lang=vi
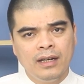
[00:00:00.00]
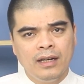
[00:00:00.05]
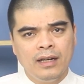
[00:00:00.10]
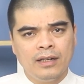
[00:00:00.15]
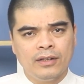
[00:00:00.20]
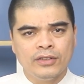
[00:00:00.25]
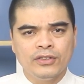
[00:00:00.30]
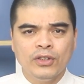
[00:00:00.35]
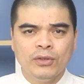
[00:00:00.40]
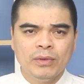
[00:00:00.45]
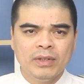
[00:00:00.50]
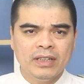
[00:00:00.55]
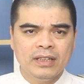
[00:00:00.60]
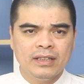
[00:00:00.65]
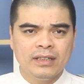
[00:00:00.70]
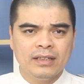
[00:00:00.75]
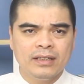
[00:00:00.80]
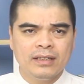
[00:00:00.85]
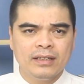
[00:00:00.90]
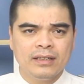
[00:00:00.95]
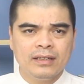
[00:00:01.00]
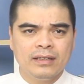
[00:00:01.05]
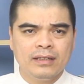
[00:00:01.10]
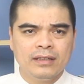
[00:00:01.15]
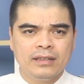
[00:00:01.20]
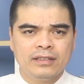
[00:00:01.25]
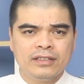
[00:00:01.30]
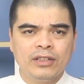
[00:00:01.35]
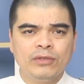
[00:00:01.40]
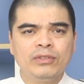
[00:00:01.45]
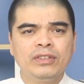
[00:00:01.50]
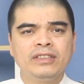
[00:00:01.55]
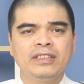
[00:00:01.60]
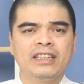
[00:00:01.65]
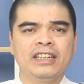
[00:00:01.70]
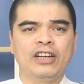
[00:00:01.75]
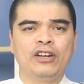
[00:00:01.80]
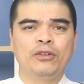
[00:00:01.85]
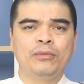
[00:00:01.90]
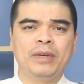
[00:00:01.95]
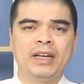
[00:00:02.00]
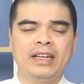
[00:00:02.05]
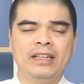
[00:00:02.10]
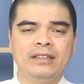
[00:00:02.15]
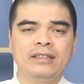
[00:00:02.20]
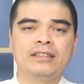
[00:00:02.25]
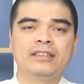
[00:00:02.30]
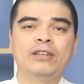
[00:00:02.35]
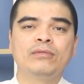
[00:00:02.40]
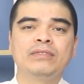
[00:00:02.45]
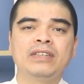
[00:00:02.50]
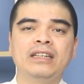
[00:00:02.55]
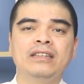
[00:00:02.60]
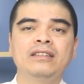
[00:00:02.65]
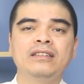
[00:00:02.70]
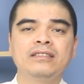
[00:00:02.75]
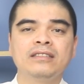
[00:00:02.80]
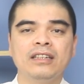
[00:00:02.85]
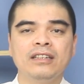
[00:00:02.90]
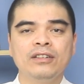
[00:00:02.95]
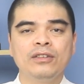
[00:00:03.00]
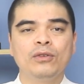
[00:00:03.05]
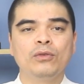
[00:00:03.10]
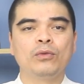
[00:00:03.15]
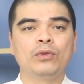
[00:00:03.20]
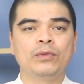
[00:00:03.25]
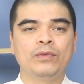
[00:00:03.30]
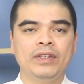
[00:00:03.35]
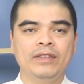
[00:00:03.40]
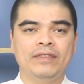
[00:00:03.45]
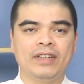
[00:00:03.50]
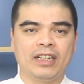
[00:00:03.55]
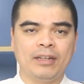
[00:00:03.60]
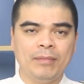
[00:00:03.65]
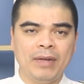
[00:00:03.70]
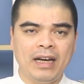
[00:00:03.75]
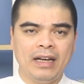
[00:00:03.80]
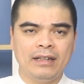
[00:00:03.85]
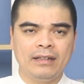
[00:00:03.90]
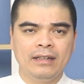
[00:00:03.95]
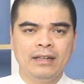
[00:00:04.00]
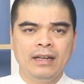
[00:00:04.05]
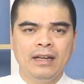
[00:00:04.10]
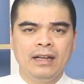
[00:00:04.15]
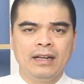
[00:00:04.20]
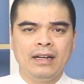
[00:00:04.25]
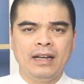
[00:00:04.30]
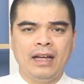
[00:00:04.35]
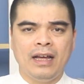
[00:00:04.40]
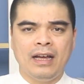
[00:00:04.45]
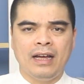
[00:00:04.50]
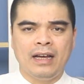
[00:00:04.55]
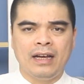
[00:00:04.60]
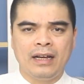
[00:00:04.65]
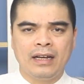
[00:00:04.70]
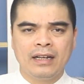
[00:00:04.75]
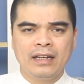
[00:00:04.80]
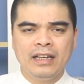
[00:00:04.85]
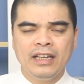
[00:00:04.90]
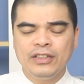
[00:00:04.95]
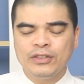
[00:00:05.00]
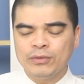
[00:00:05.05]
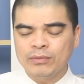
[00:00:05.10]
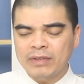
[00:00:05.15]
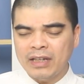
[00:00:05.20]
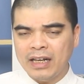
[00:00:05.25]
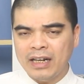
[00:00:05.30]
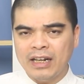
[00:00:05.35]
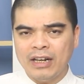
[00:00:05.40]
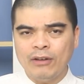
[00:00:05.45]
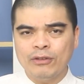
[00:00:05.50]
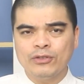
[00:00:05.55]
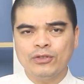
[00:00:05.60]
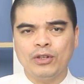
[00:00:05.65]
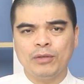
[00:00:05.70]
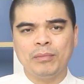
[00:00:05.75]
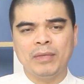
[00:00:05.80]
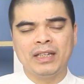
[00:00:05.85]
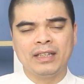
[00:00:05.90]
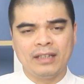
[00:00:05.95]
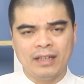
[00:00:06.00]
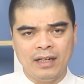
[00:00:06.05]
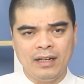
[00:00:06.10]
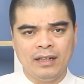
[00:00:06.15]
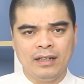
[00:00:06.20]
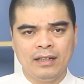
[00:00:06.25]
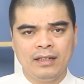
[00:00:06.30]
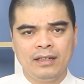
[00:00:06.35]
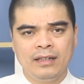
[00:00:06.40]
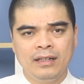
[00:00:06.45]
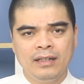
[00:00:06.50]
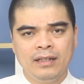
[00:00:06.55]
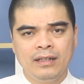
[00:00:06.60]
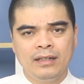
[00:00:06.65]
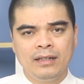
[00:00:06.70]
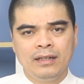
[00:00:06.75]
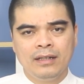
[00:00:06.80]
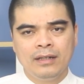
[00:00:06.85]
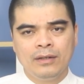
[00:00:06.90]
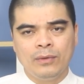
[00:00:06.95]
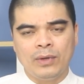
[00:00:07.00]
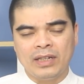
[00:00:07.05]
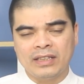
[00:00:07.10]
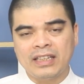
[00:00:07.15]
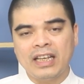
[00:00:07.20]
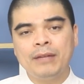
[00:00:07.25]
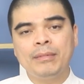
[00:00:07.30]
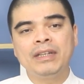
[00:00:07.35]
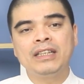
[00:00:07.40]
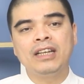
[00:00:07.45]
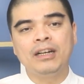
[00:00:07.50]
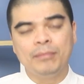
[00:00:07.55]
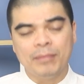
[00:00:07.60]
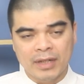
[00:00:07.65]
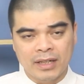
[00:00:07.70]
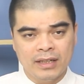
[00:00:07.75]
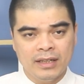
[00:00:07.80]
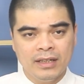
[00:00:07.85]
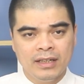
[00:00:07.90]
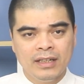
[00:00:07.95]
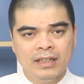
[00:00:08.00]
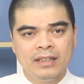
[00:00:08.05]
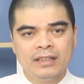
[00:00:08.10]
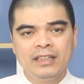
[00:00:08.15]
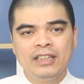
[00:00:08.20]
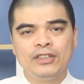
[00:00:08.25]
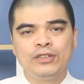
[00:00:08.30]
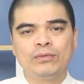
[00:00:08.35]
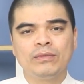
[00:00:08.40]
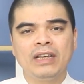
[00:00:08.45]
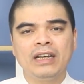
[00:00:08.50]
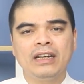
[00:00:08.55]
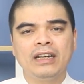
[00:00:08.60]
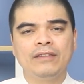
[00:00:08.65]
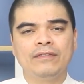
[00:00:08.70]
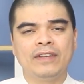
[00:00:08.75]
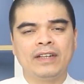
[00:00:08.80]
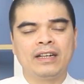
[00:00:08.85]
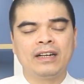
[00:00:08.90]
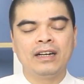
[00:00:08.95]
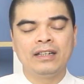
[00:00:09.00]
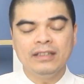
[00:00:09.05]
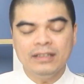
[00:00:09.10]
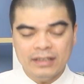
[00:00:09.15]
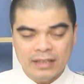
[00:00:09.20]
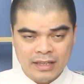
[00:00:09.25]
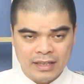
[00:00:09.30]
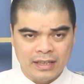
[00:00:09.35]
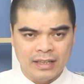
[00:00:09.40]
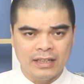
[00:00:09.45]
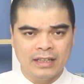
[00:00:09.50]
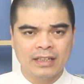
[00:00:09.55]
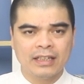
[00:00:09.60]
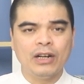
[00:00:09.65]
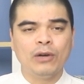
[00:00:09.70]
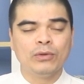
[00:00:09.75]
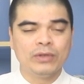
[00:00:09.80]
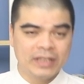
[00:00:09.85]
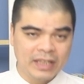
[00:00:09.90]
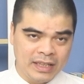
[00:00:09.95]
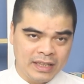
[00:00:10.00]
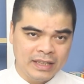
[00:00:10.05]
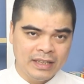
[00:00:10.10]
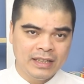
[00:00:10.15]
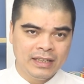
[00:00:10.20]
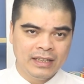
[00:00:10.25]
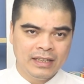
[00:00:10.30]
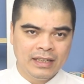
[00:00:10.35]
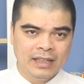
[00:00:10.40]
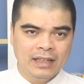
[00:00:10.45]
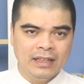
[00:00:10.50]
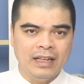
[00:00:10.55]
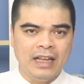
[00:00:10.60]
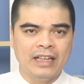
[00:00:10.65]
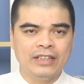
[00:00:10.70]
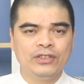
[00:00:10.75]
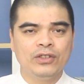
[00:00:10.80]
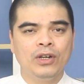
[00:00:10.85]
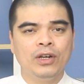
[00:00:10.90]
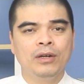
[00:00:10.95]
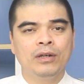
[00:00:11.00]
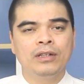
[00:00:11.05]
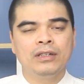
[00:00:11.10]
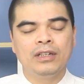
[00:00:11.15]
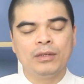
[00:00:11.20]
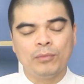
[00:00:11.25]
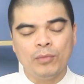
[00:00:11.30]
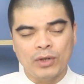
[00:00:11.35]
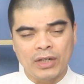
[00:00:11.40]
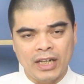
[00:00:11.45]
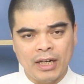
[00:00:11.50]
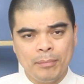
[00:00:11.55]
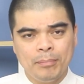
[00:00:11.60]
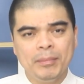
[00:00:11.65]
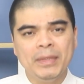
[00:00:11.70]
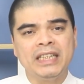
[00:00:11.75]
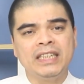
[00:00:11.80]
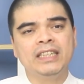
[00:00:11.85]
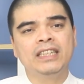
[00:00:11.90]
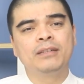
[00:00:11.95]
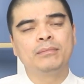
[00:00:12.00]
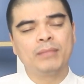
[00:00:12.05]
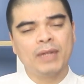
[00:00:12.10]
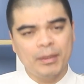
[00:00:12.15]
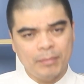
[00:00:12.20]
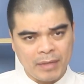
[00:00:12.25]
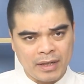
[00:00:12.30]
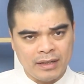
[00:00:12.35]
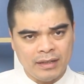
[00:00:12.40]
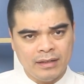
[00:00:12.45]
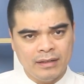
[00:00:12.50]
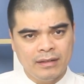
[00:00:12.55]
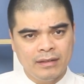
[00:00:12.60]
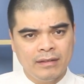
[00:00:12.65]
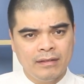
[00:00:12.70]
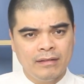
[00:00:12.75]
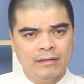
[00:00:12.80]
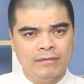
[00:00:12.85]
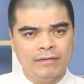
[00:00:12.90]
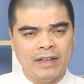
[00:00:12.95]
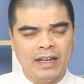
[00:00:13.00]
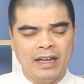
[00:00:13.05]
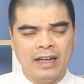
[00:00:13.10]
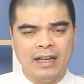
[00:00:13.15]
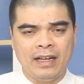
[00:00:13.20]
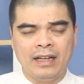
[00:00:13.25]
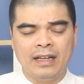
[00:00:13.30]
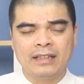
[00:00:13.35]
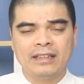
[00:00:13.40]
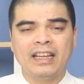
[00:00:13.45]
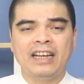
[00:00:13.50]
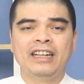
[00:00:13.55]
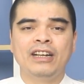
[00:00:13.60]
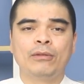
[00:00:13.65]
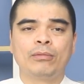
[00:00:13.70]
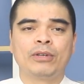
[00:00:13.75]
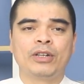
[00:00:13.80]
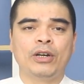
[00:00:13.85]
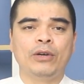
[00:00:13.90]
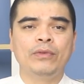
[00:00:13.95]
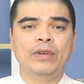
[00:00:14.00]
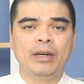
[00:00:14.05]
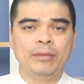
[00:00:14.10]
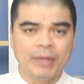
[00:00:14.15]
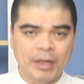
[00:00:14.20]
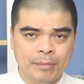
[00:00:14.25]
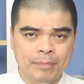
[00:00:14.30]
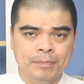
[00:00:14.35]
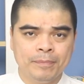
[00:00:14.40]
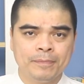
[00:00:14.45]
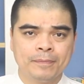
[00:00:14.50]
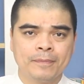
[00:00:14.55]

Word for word: Nói chung ấy, trong chương trình ngày hôm nay Tử Thông sẽ hướng dẫn cùng quý vị và các bạn là khi chúng ta lo dọn bàn thờ hoặc là thay bàn thờ mới thì chúng ta cần phải khấn gì, cầu gì để cho được một năm bình yên may mắn và tài lộc kéo về mầm.